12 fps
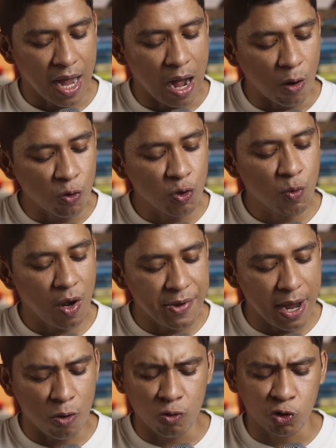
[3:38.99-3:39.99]
Aún no
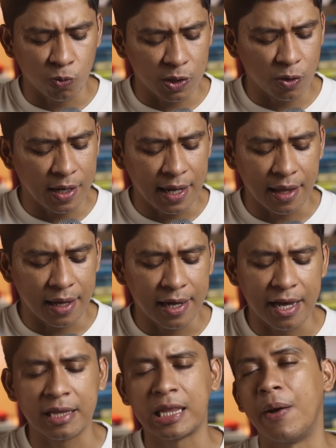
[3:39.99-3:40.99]
había consumido
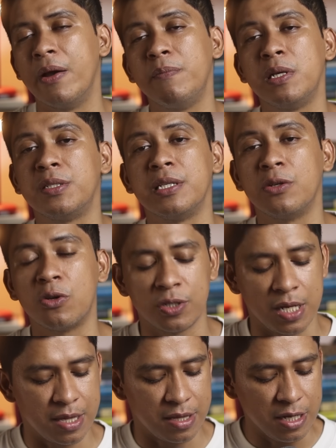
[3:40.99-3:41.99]
nada, estaba en mis cinco
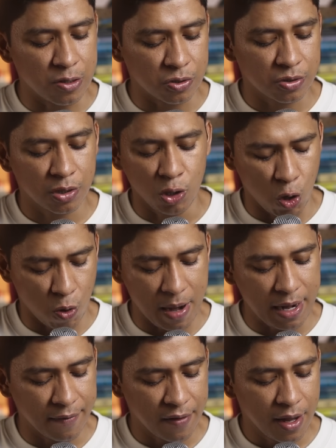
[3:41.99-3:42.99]
sentidos,
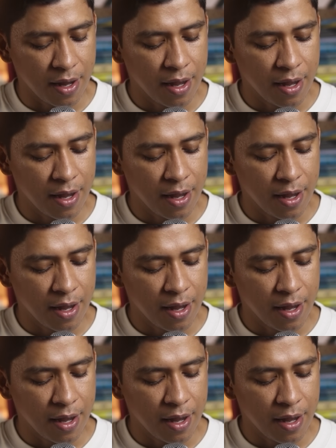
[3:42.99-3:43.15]
normal.